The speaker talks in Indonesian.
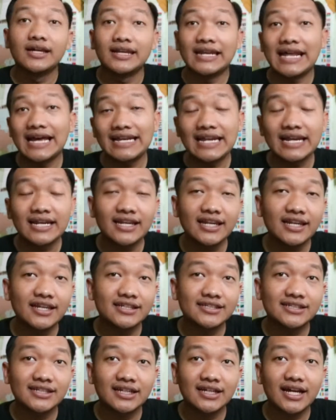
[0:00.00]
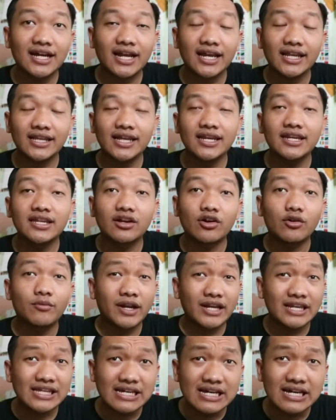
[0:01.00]
Nah, dan ini diselenggarinya di
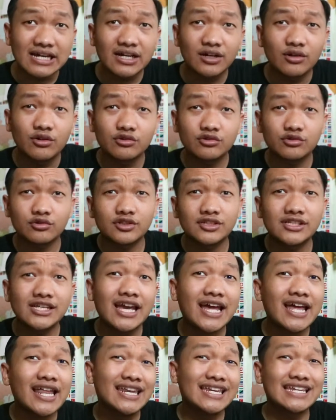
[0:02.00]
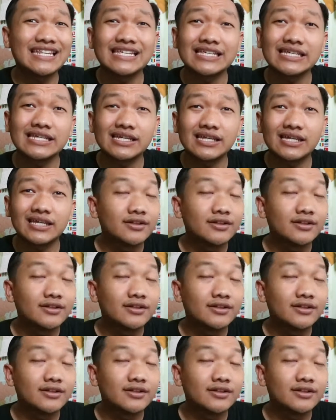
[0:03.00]
Romania khususnya di